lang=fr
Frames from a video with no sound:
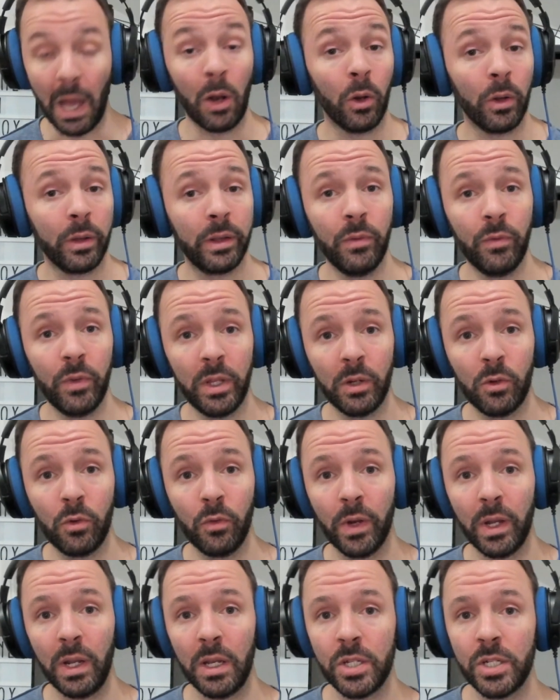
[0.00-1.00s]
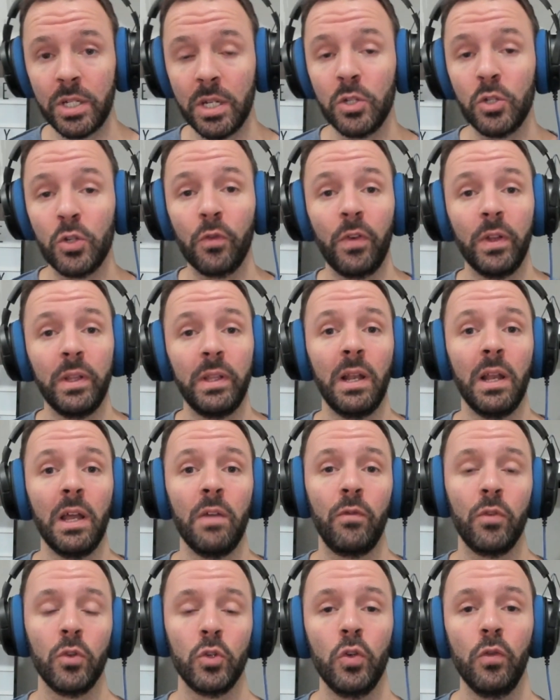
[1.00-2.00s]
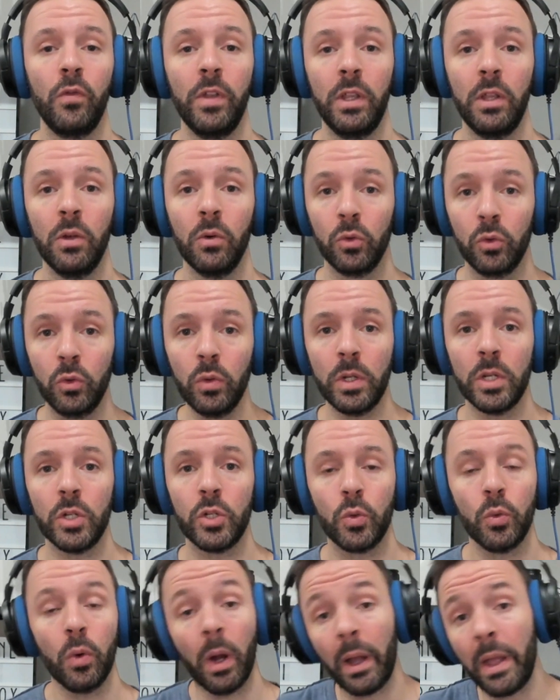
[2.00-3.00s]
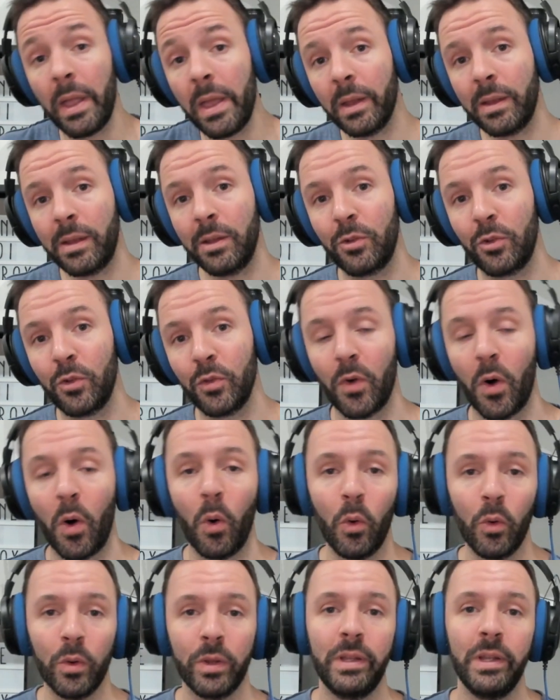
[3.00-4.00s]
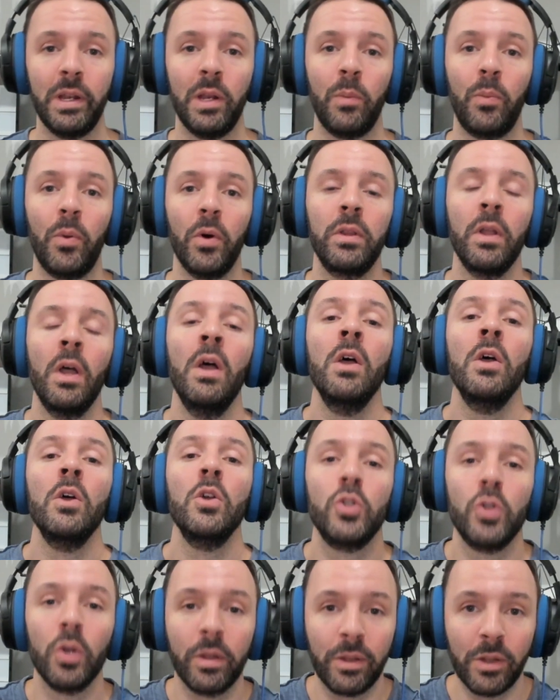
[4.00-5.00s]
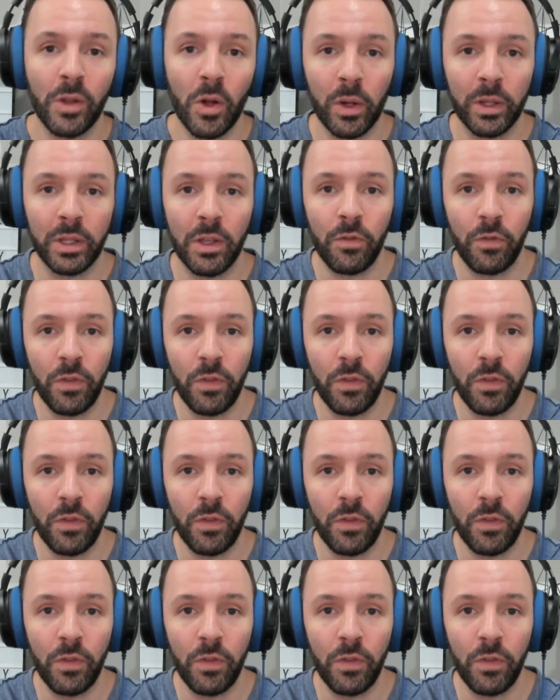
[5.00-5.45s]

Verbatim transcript: Alors si vous découvrez la chaîne, je fais des lives jeux vidéo tous les jours et assez souvent aussi les potes, je sors des